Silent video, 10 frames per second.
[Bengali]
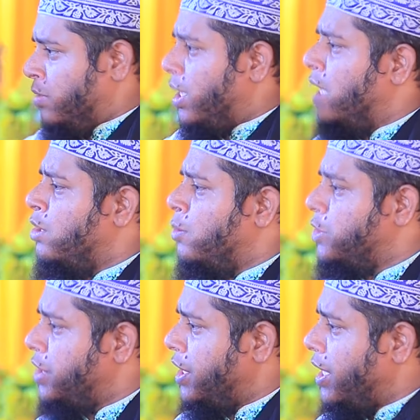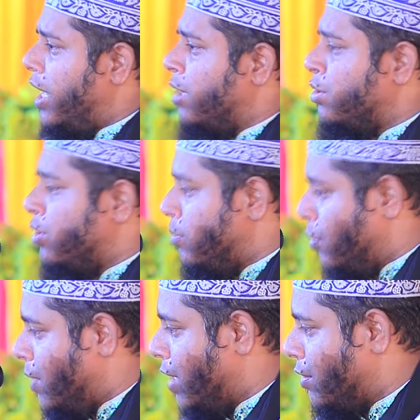দয়াল নবীজির আঙ্গুল
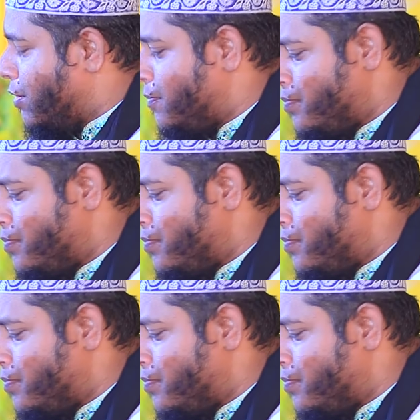মোবারক